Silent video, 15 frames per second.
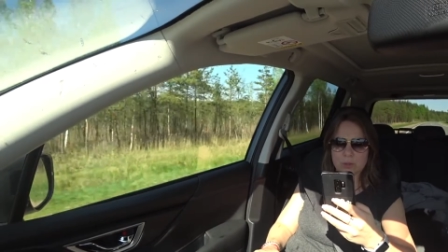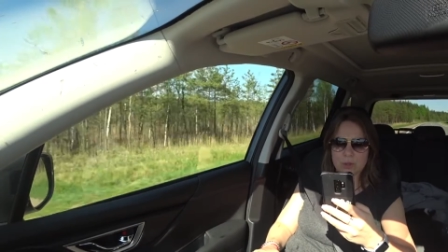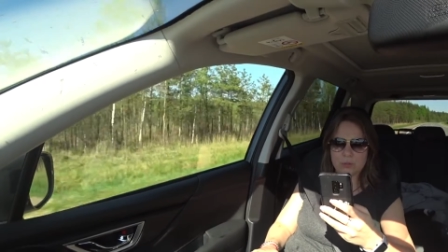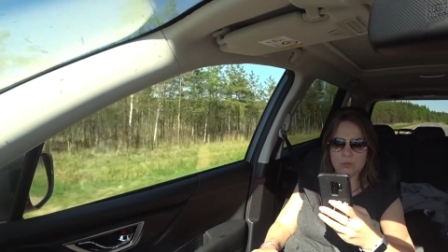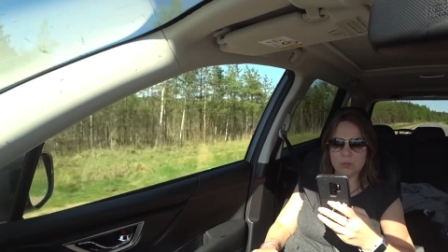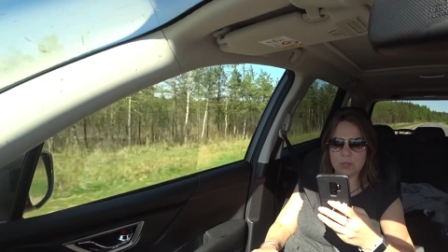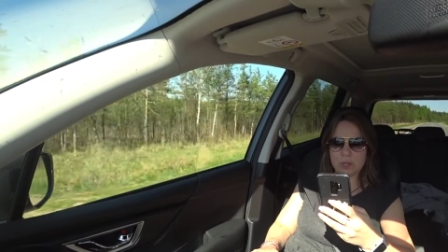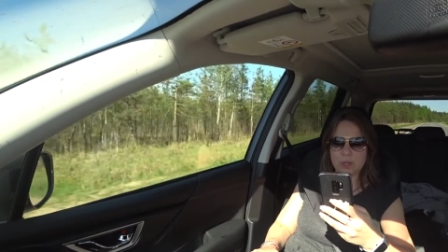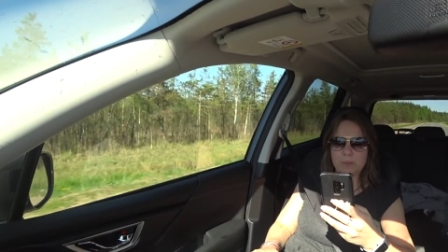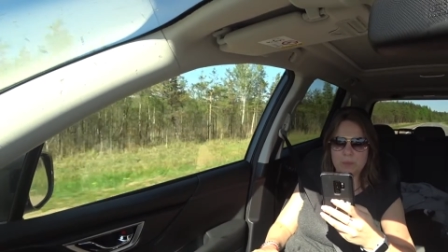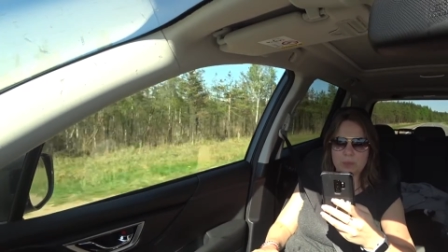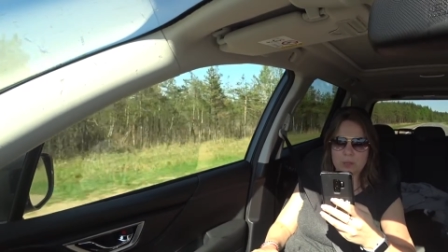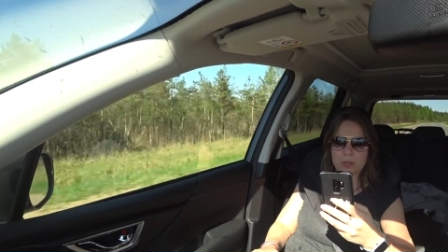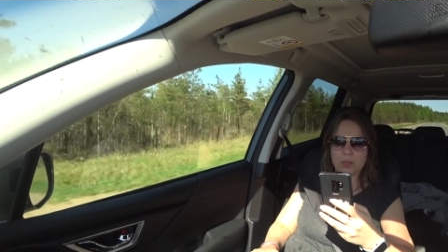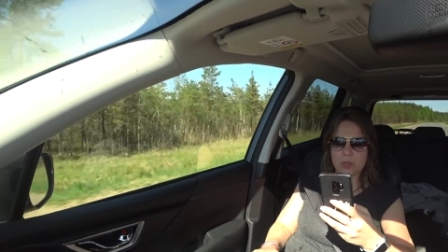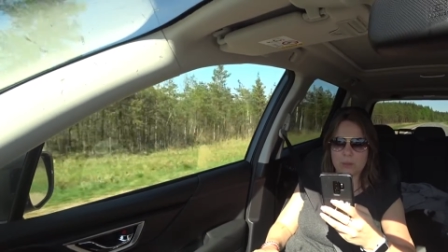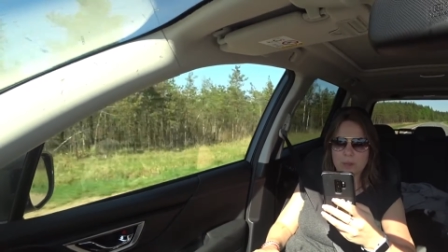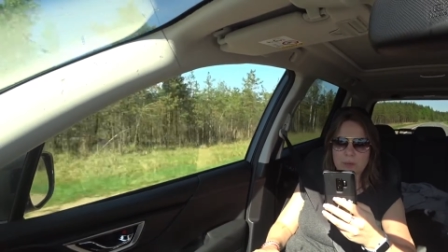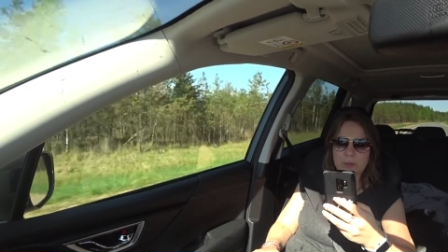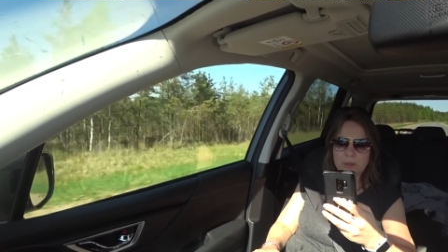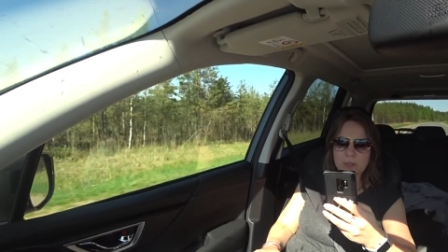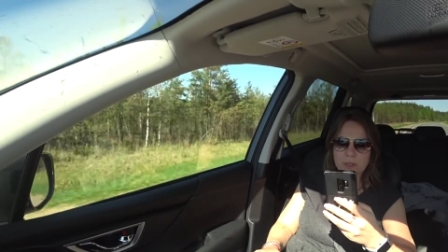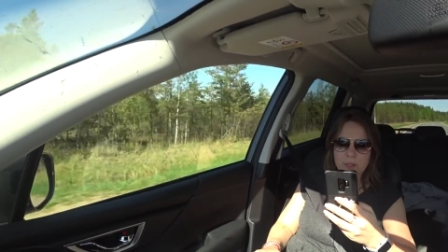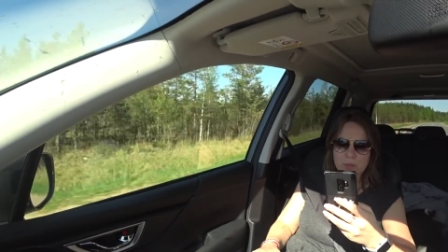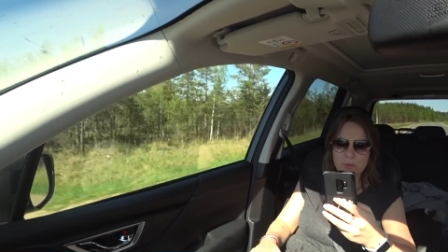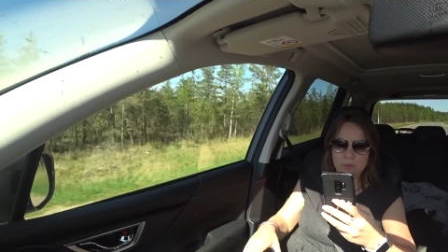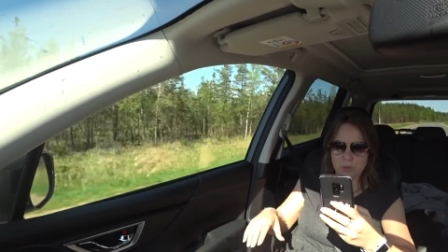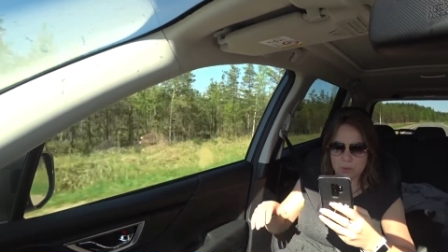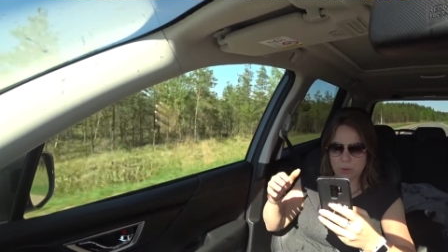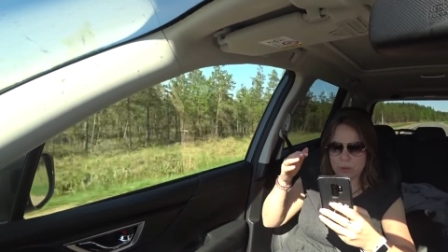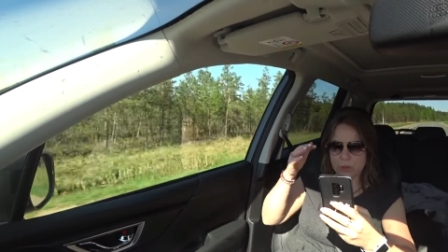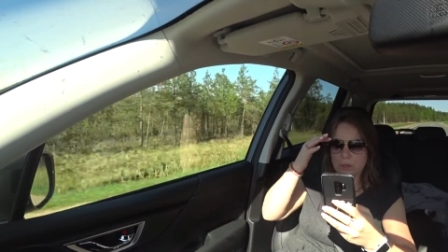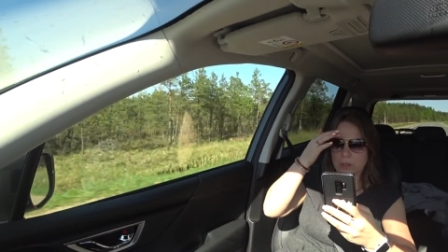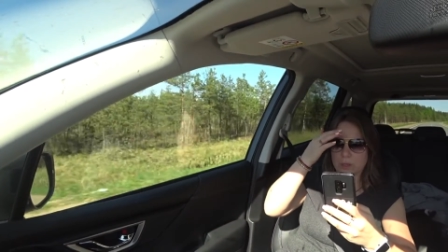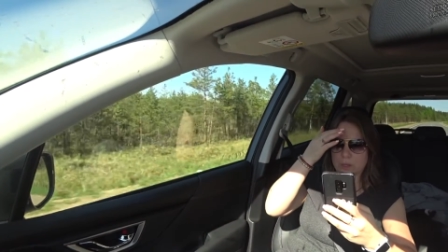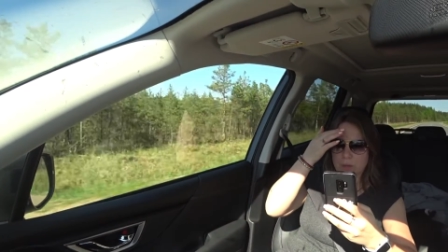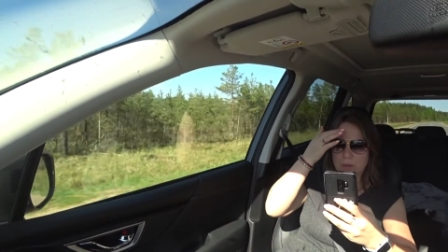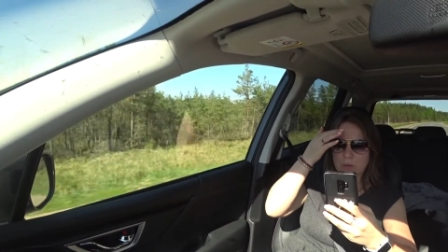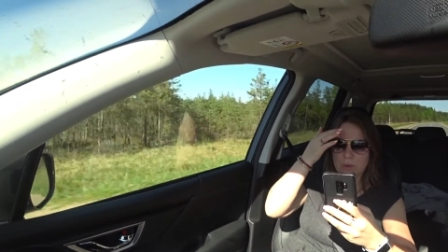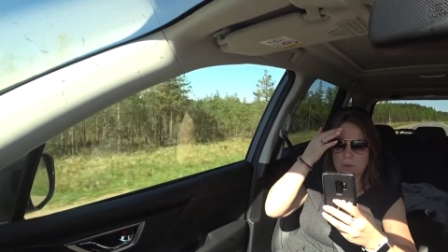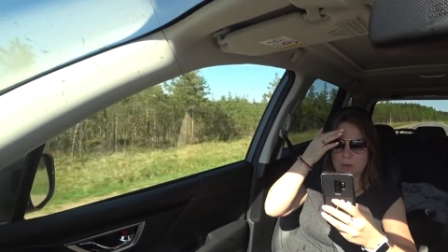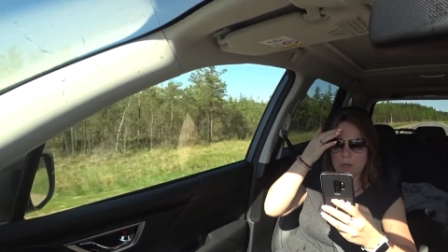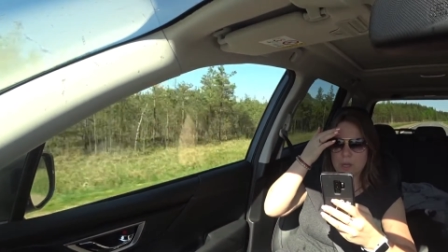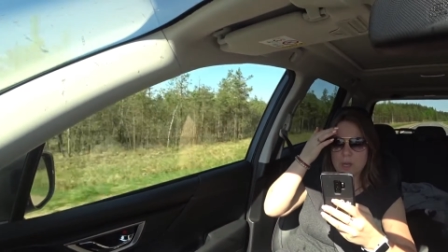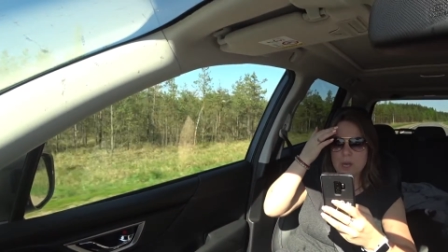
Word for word: Живут они 500 километров от нашего города, далеко.